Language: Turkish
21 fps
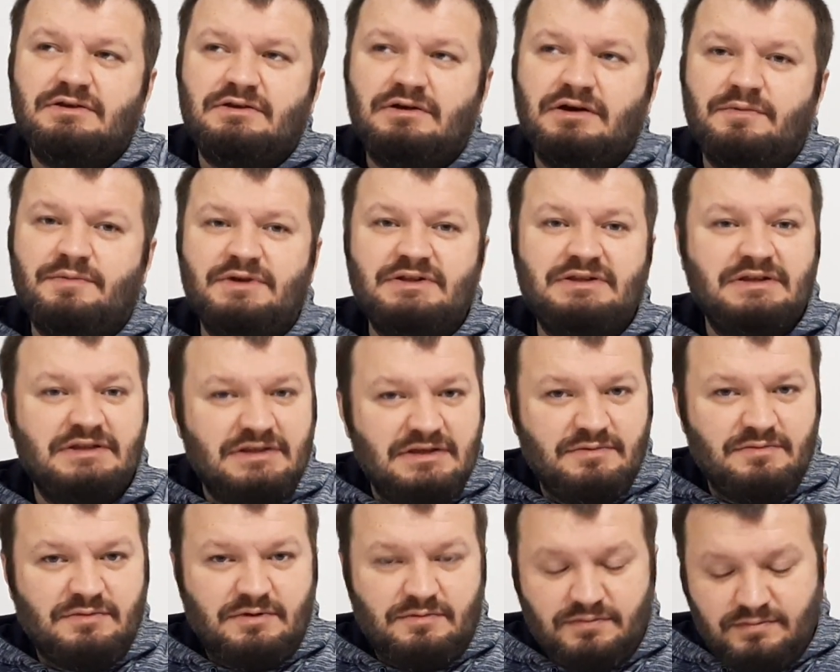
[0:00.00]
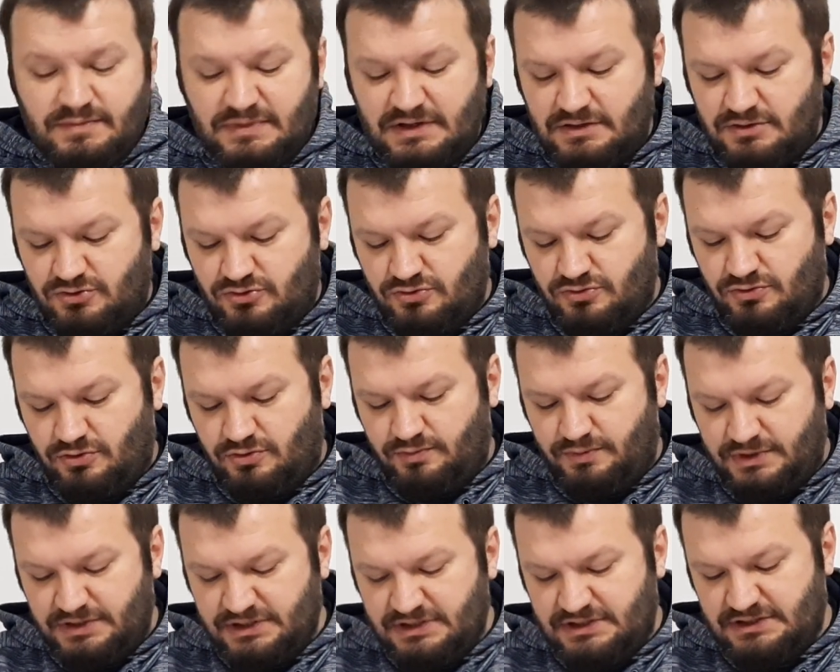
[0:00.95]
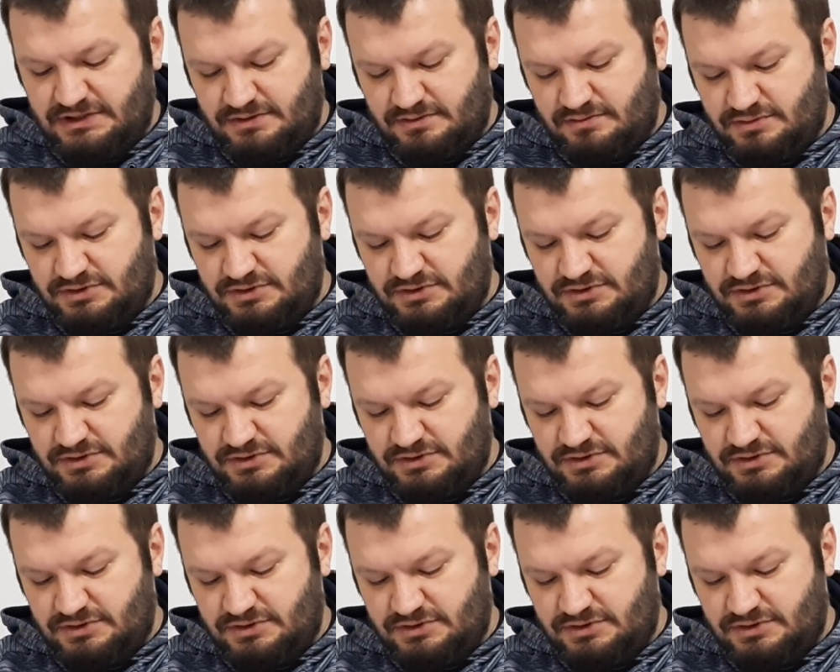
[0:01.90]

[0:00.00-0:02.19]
ama dediğim gibi mezun olmanız